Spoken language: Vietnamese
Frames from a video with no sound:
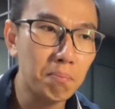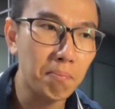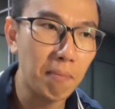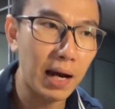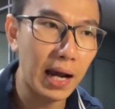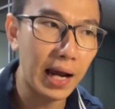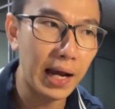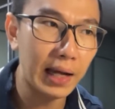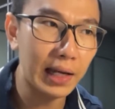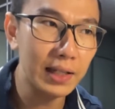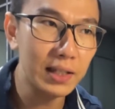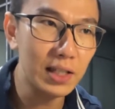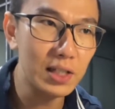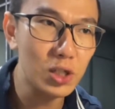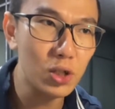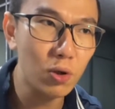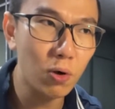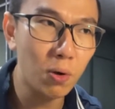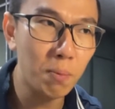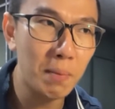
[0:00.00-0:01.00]
mà cái chỉ
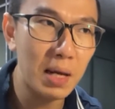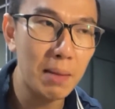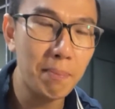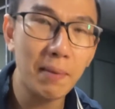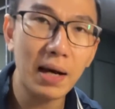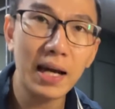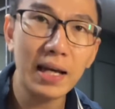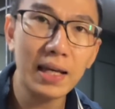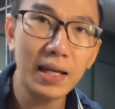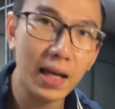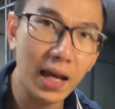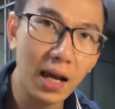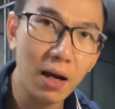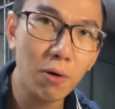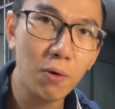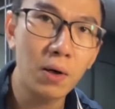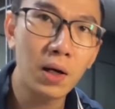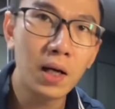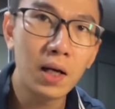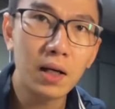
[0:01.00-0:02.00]
số BMI
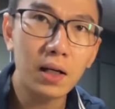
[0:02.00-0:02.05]
cao